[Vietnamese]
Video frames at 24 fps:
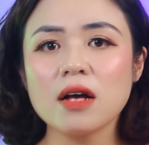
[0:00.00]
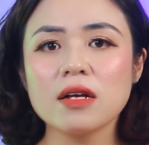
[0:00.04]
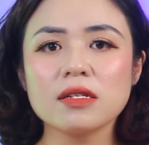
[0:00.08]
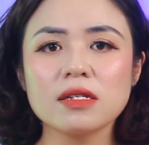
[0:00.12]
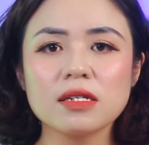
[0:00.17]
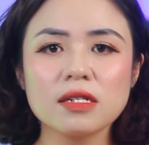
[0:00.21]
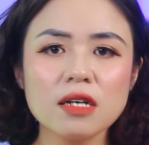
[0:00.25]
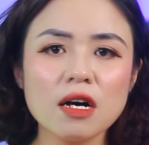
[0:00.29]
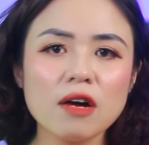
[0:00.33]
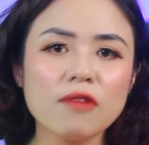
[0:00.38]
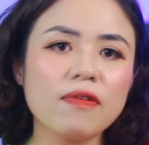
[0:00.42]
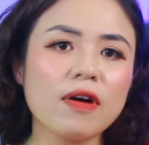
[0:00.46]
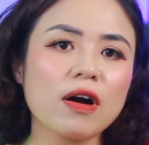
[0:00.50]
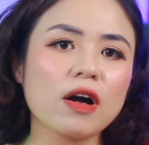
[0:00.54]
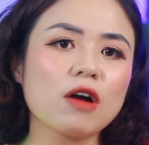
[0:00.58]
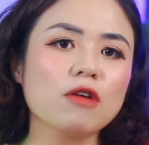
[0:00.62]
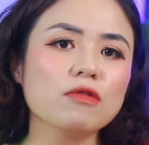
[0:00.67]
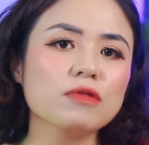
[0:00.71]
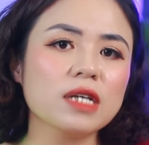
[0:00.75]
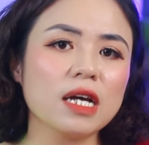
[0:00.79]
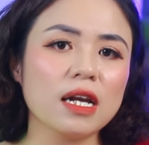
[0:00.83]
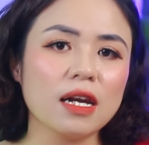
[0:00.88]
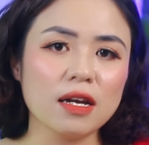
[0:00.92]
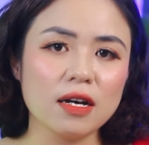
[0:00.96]
Dựa vào câu
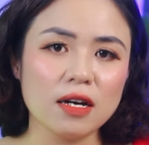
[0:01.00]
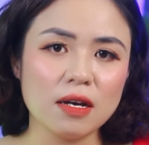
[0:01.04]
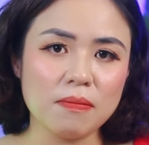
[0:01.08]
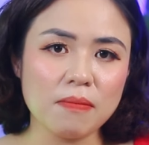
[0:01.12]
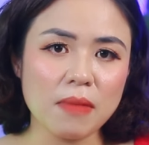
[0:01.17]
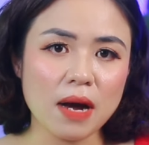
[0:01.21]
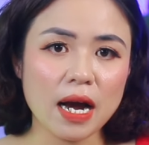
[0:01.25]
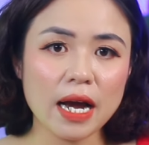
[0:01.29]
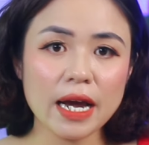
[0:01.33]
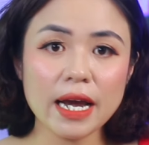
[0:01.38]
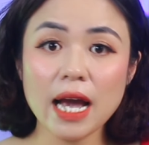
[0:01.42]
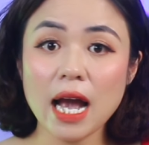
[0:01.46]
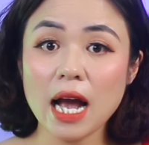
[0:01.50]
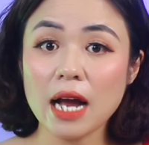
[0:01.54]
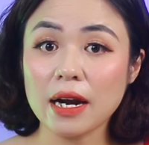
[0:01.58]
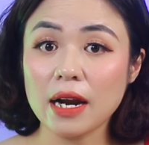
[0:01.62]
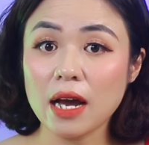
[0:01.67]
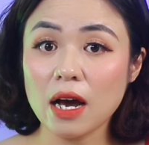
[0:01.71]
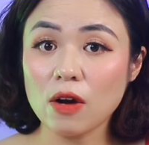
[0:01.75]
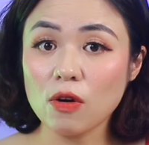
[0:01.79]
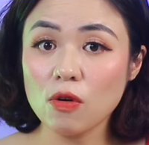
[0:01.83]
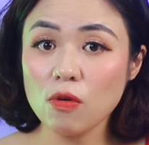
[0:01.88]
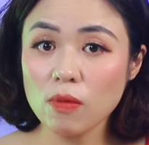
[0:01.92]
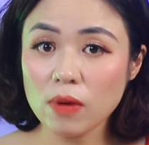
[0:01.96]
trả lời mà khách hàng
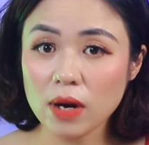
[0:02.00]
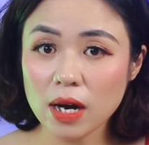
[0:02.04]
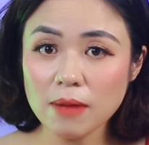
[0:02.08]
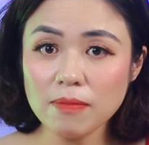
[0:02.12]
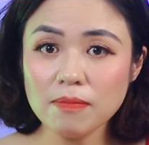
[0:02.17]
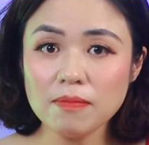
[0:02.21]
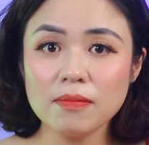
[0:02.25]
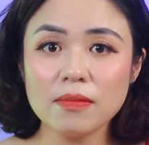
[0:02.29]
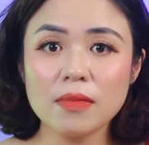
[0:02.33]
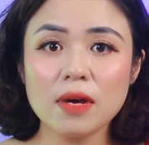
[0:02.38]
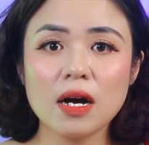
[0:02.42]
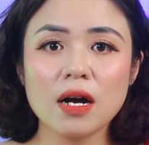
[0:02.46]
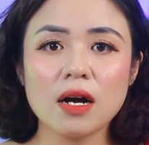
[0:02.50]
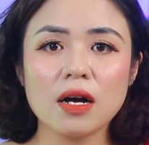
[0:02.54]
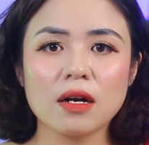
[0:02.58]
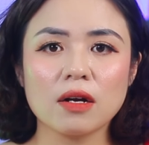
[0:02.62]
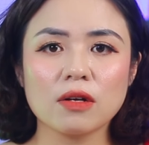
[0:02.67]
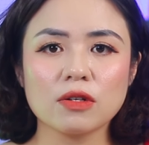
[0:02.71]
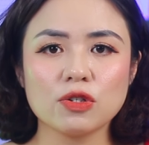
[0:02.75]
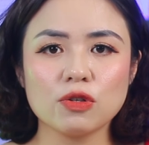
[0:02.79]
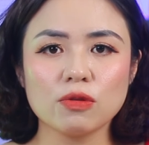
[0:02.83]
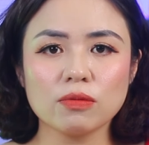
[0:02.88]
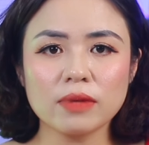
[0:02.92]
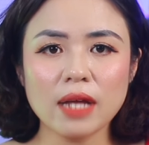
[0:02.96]
đã cung cấp,
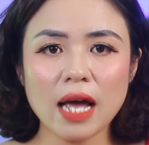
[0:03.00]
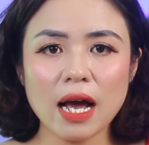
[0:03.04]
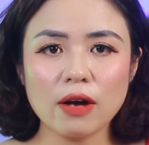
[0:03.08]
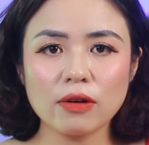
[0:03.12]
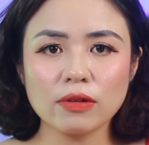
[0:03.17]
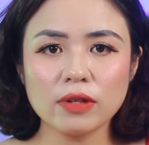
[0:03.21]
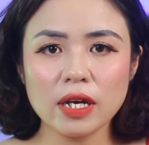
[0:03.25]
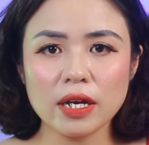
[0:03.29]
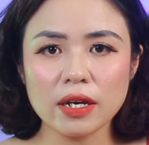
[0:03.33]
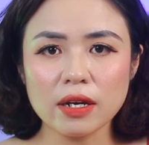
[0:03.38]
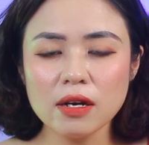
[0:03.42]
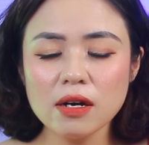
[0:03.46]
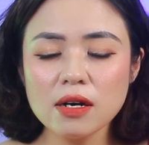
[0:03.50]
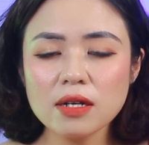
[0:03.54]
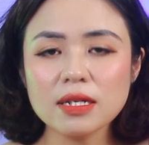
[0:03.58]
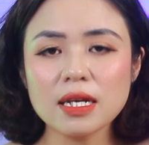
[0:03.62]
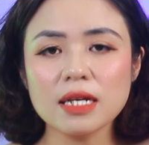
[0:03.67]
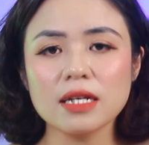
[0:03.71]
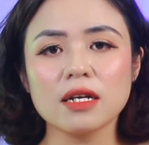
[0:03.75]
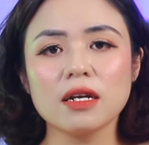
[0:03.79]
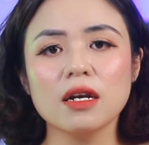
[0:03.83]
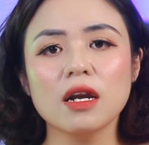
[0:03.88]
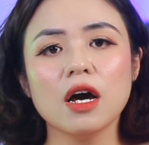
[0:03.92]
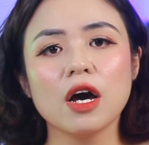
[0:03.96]
chúng ta có thể đưa ra
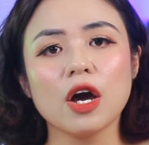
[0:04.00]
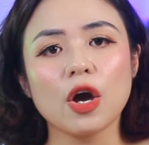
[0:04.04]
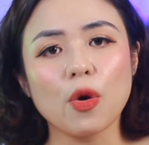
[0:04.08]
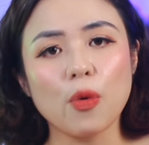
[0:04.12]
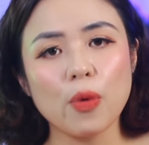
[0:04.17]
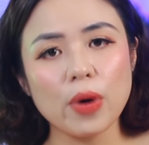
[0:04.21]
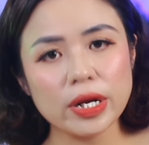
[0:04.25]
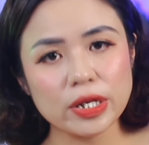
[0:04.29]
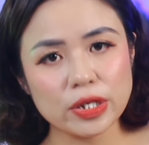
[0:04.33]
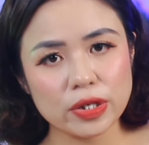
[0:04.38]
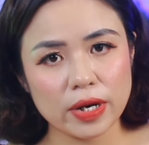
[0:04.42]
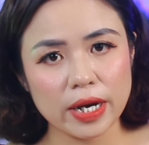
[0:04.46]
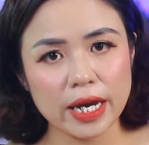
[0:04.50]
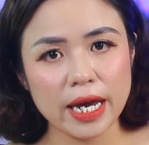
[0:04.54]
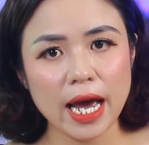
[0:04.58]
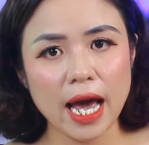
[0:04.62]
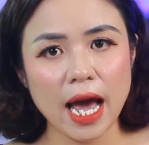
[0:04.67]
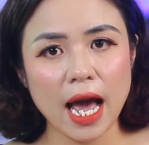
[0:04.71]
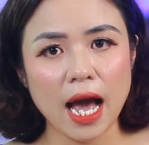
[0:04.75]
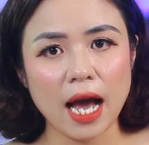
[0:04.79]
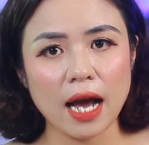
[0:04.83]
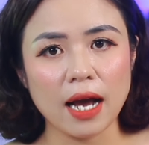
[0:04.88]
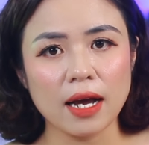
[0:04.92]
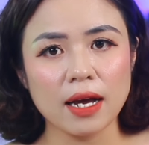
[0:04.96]
những lời khuyên cho khách
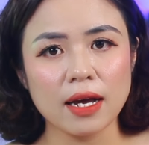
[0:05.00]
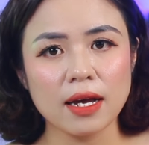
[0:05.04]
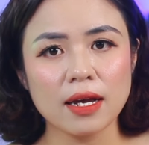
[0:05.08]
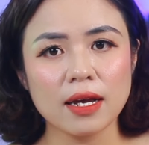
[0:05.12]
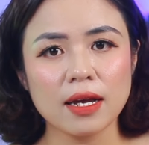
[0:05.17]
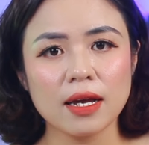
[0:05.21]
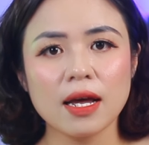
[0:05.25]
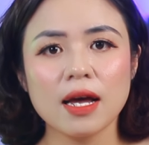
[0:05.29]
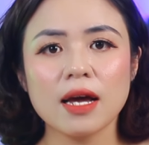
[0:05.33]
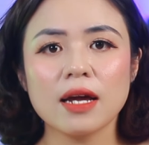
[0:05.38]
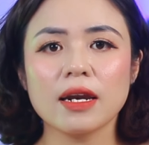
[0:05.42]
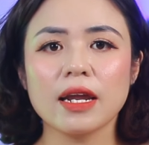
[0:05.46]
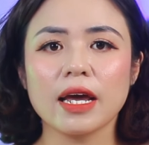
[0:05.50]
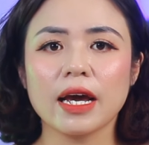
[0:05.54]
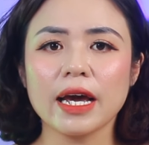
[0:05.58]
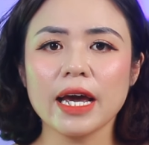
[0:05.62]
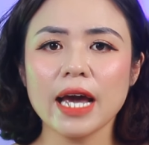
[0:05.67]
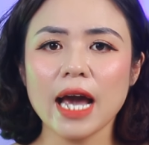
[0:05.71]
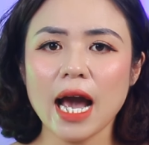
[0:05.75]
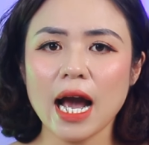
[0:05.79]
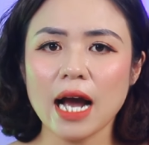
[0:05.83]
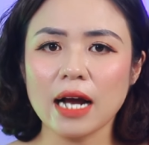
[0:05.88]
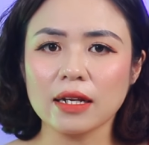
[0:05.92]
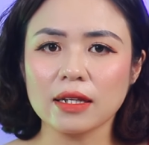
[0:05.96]
hàng để khách
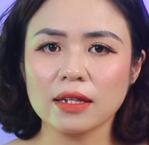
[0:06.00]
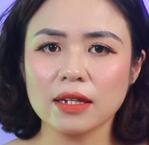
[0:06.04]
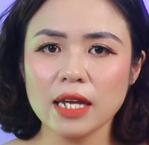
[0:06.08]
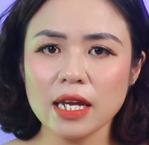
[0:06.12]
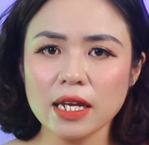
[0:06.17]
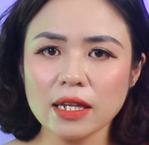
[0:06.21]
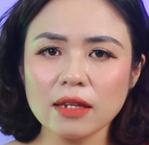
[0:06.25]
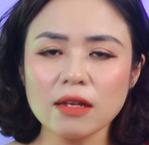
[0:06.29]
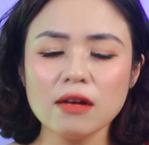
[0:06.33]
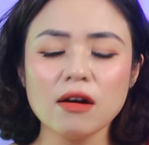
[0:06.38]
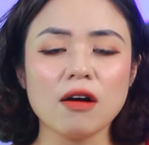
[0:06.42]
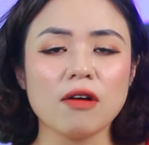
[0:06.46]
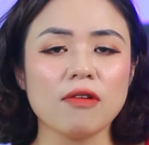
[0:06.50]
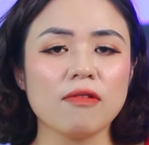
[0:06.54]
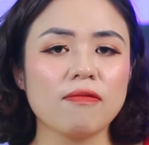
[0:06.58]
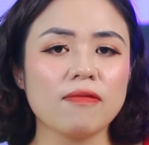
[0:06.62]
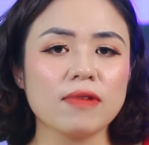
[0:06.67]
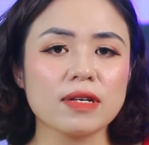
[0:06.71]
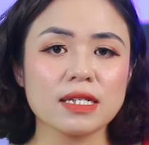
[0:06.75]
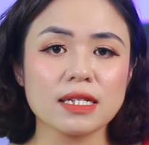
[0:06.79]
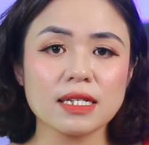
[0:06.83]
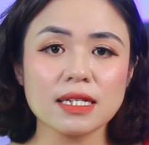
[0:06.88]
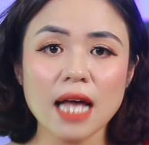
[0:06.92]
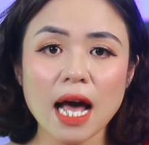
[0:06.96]
hàng tin tưởng
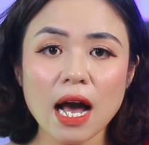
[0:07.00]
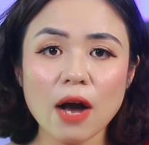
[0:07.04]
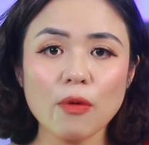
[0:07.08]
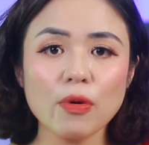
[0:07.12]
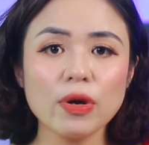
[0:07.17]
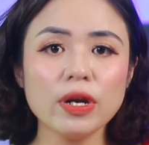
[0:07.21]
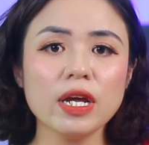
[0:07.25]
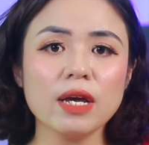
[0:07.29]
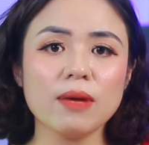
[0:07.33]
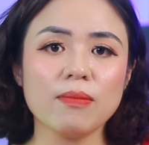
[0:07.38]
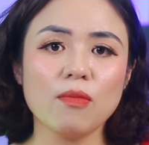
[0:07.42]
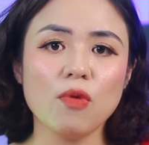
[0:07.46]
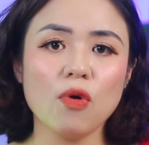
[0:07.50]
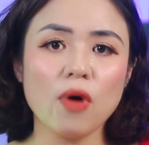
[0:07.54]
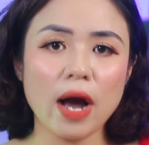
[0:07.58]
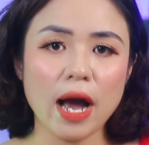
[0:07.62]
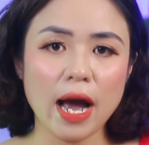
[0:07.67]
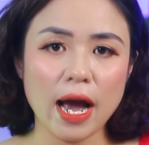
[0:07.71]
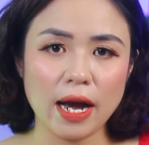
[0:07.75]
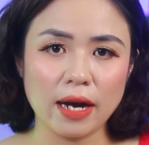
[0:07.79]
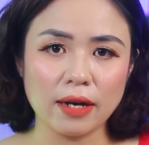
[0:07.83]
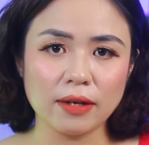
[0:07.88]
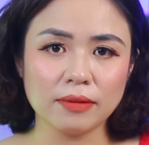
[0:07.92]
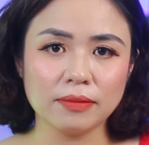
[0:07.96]
và ra quyết định mua
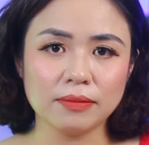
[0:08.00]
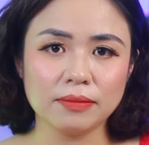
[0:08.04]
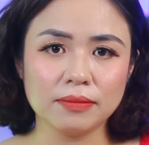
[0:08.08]
hàng.